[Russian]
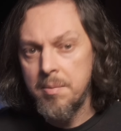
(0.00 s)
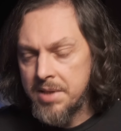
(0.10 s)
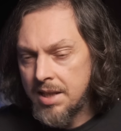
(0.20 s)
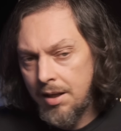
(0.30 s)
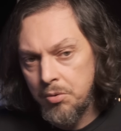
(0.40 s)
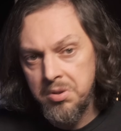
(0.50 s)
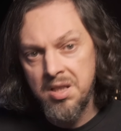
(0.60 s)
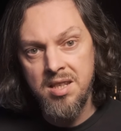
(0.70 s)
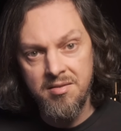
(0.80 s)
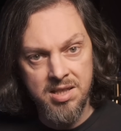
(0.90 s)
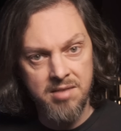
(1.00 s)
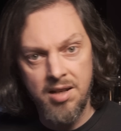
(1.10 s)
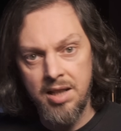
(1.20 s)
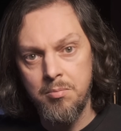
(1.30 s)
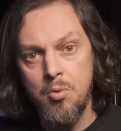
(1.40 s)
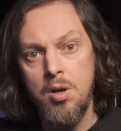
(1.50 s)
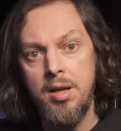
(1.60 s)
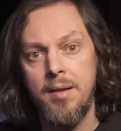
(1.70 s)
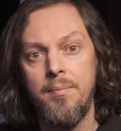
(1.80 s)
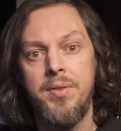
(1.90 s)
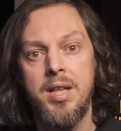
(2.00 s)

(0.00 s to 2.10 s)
абсолютно не вызывает боли,